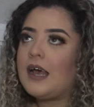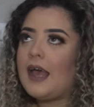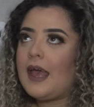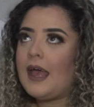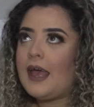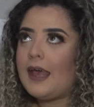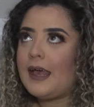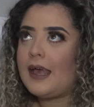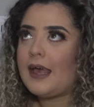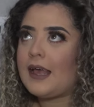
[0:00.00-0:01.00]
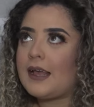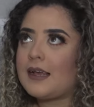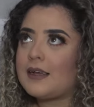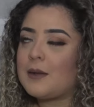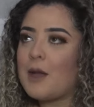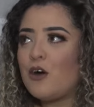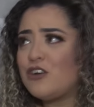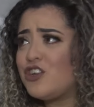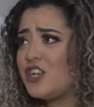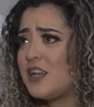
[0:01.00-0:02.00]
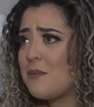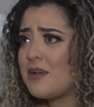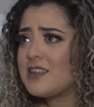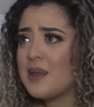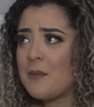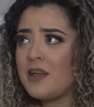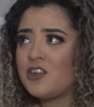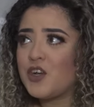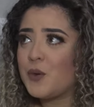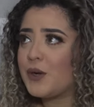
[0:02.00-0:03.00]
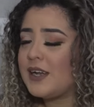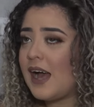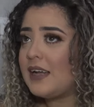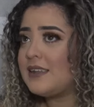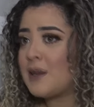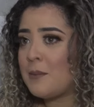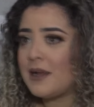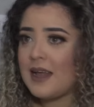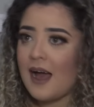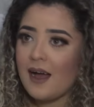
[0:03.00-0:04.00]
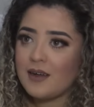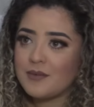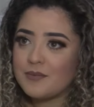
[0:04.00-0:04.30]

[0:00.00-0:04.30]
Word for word: É... Minha rotina é basicamente acordar e trabalhar.